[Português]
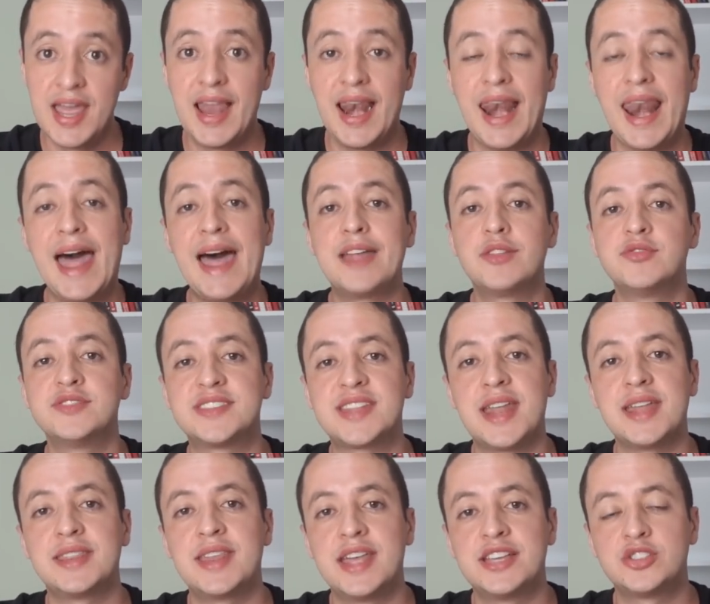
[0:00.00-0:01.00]
lá do
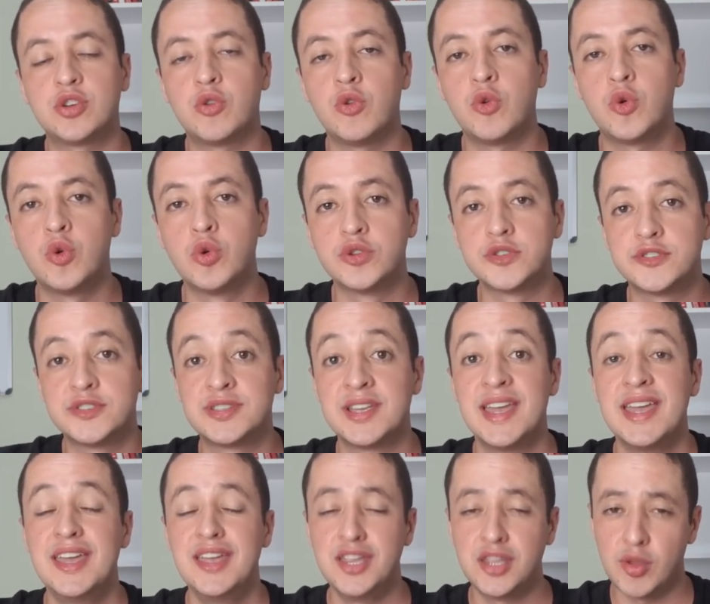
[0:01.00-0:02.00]
Estratégia Concursos.
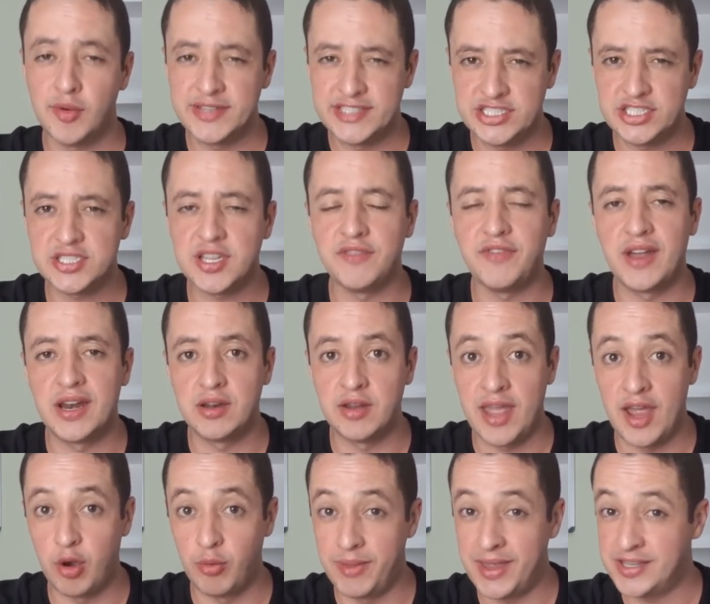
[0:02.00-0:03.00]
Então a gente está falando
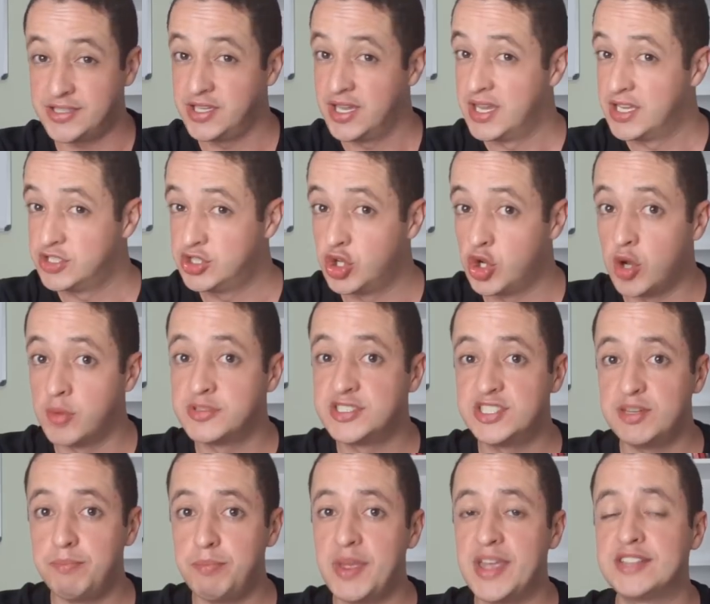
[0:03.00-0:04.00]
realmente de nomes de
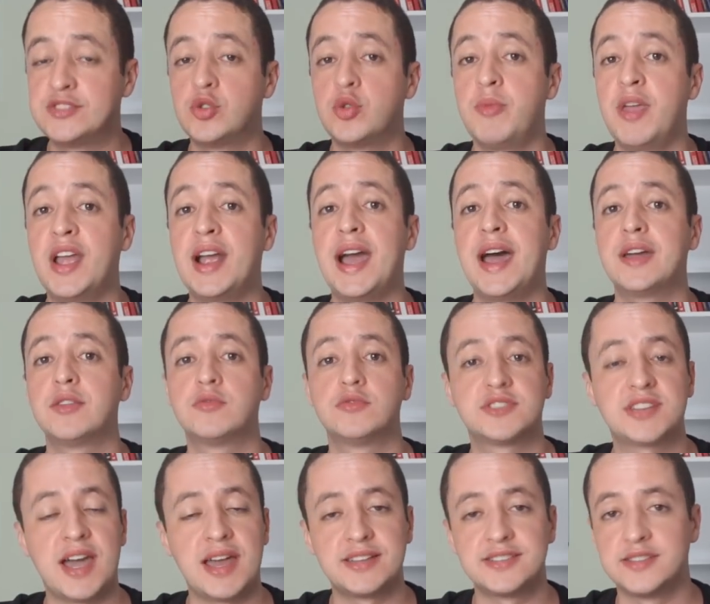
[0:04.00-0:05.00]
peso no mercado. Os
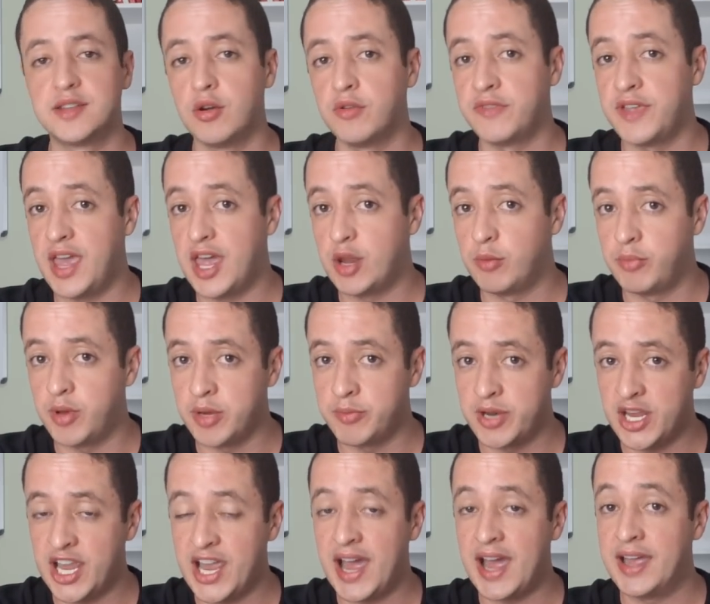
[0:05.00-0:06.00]
caras não vieram para
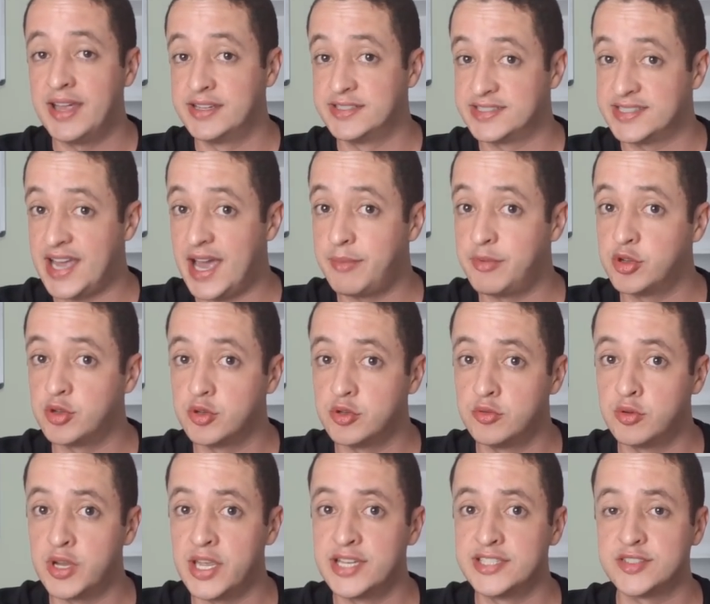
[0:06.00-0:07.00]
brincar, eles sabem o
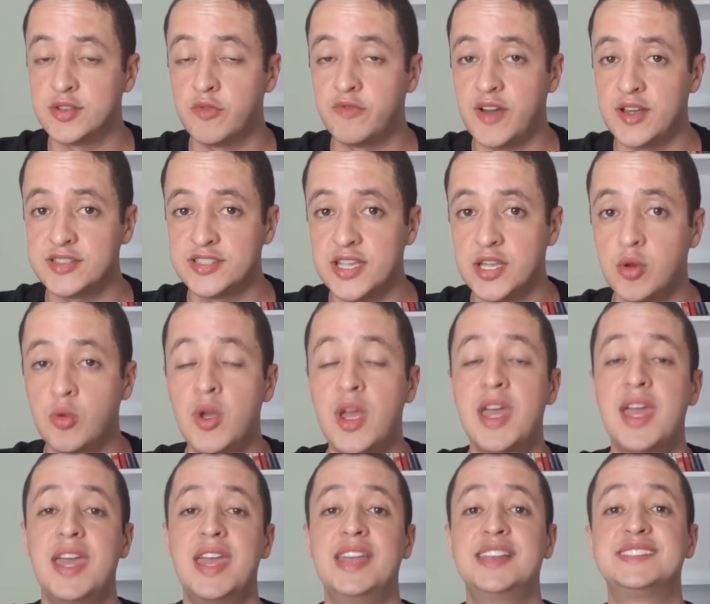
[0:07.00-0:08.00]
que eles estão fazendo,
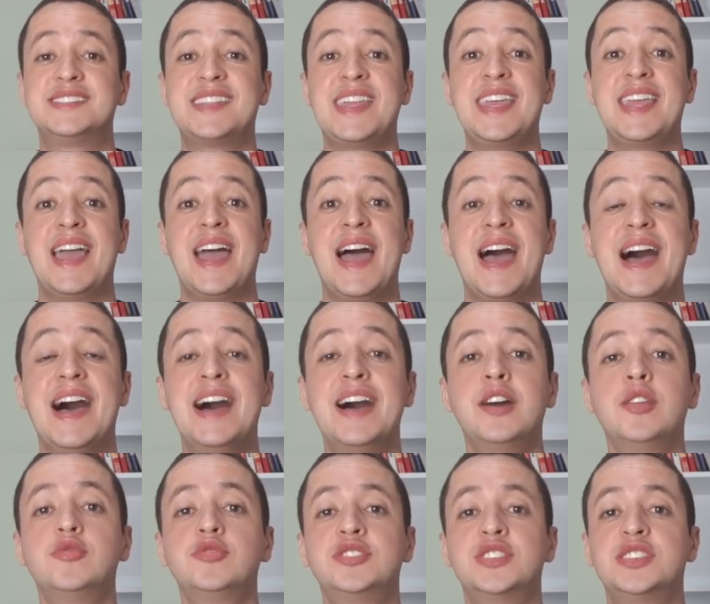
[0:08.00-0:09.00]
eles têm
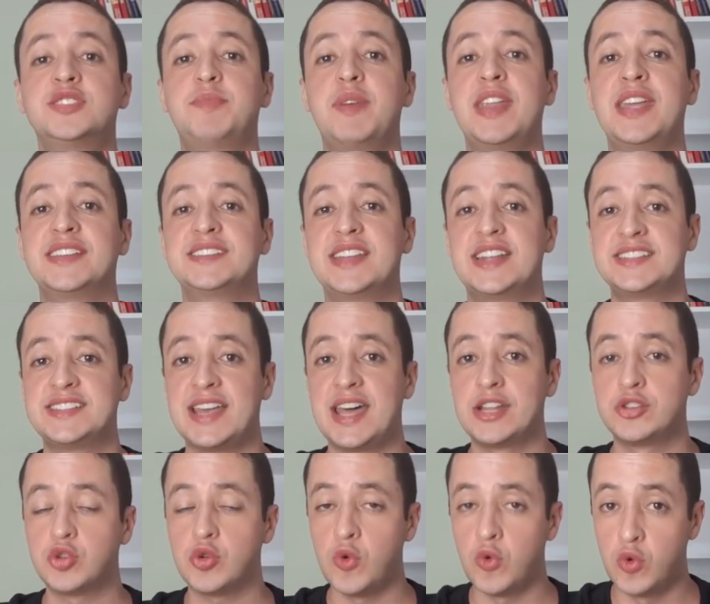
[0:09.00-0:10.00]
anos de experiência nessa área
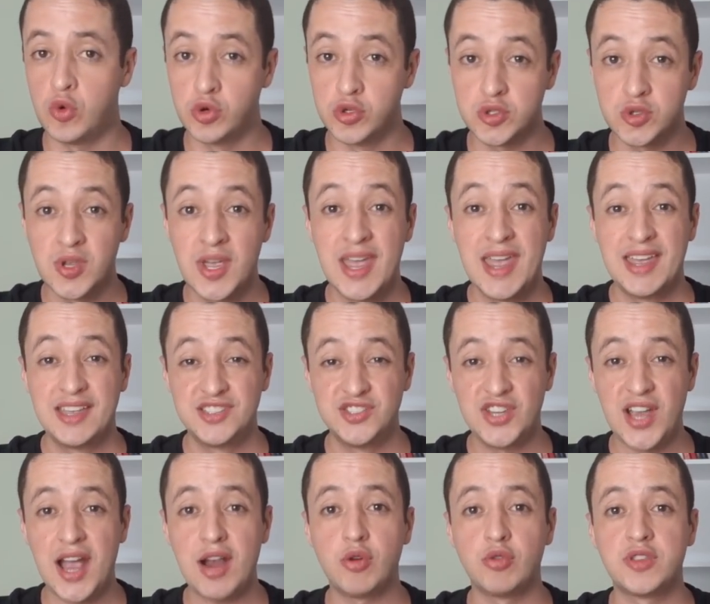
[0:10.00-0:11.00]
de concurso,
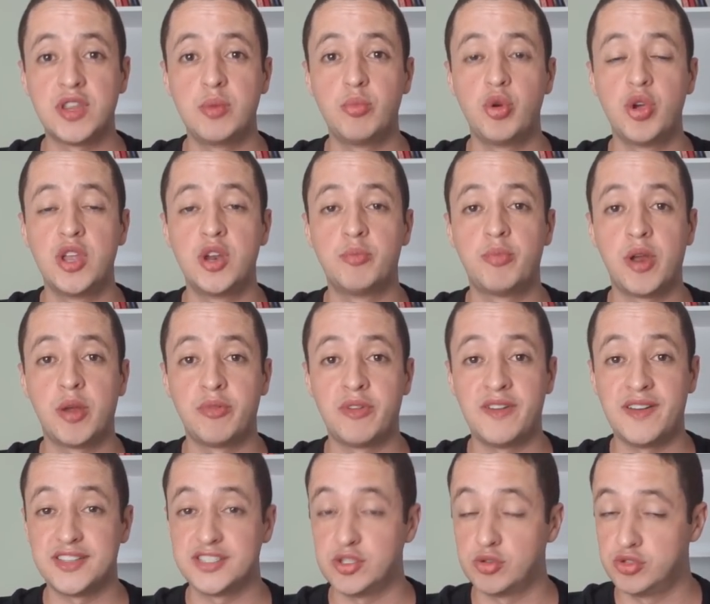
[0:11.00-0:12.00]
já contribuíram para a
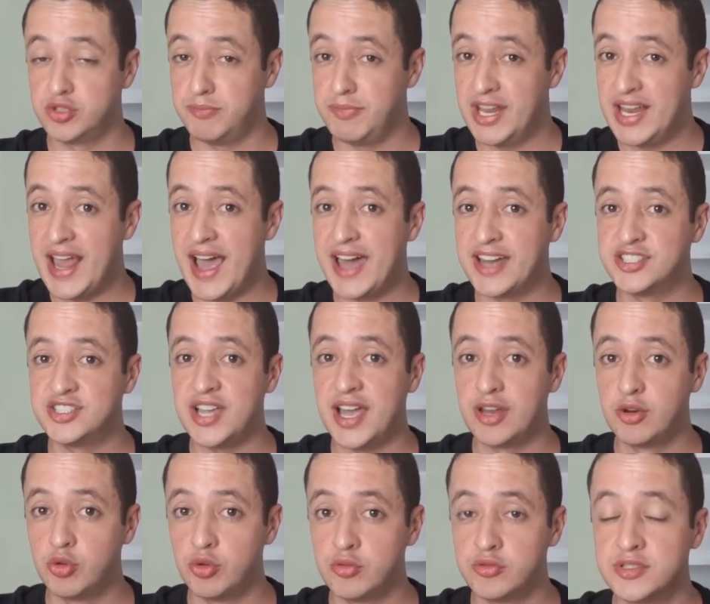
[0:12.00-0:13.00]
aprovação de milhares de
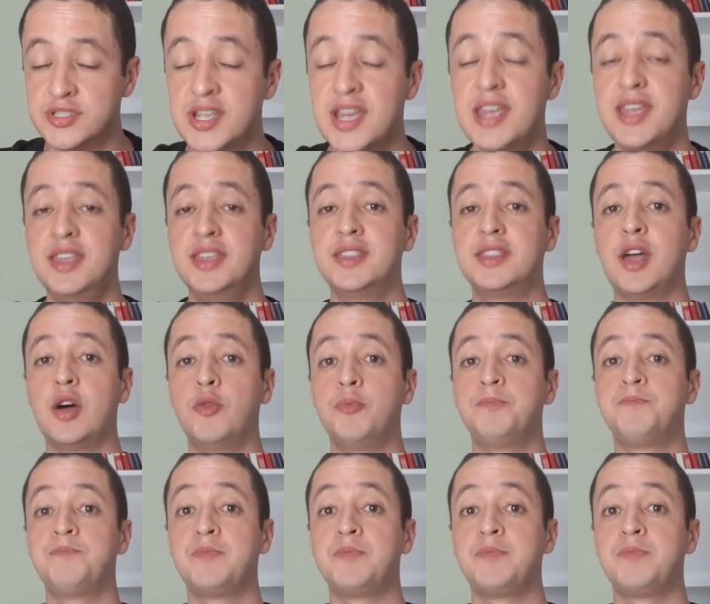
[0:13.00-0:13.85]
alunos. Então,